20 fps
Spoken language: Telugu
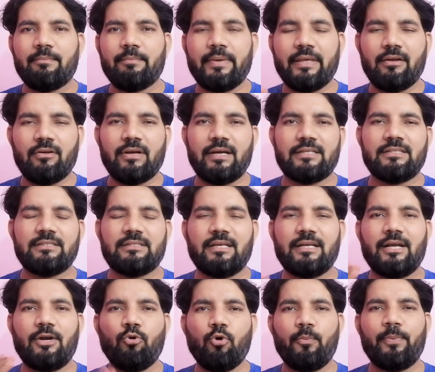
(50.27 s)
మీరు
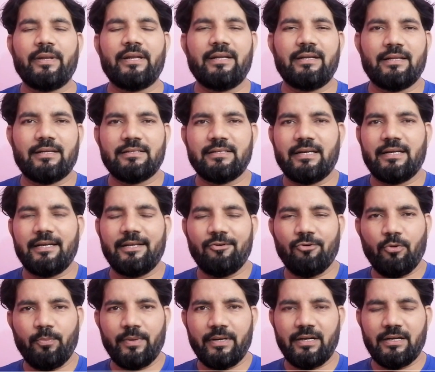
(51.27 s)
ఖచ్చితంగా ఓపెన్ ఇంటర్ చేయండి
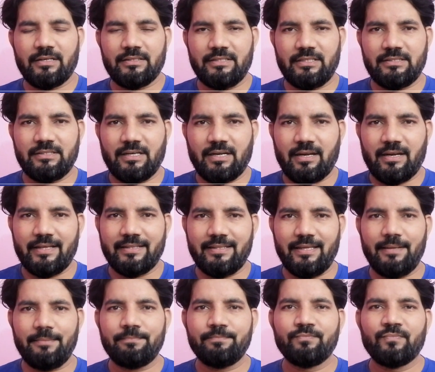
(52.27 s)
ఓపెన్ ఇంటర్
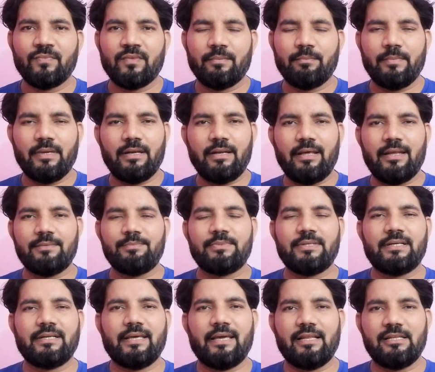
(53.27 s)
చేసినట్లయితే మీరు
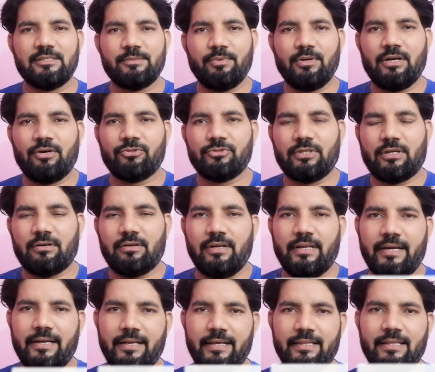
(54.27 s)
ఎంసెట్కి ఎలిజిబుల్ అవుతారు
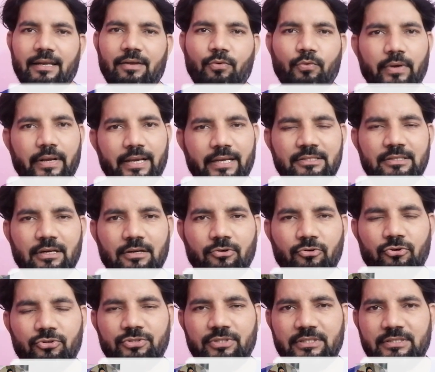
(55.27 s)
లేదంటే ఏదైనా వొకేషనల్
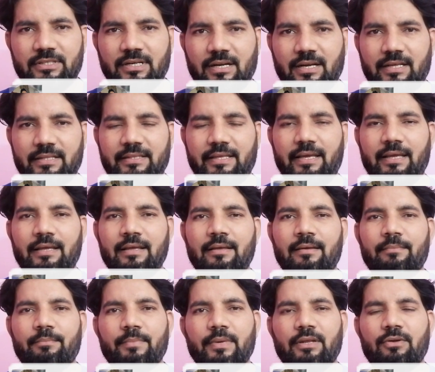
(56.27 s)
కోర్స్ చేసినట్లయితే
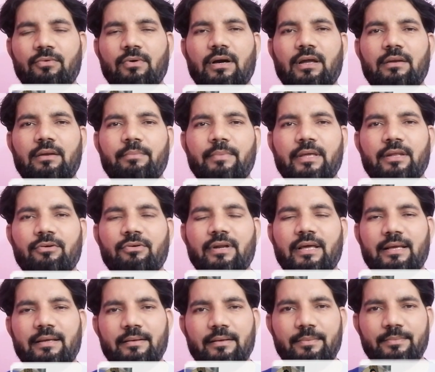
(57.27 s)
మీరు వాళ్ళు మీరు
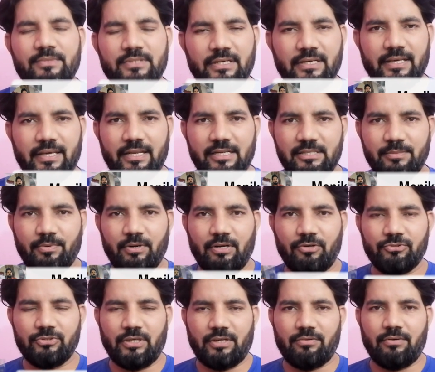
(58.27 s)
కూడా ఎంసెట్కి ఎలిజిబుల్
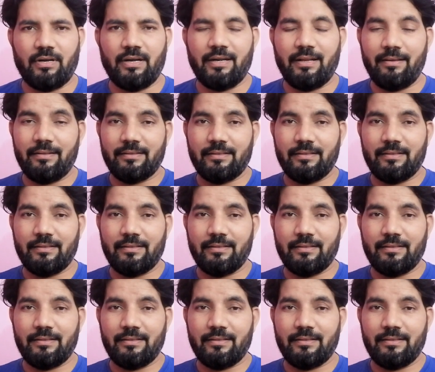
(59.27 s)
అవుతారు అంటే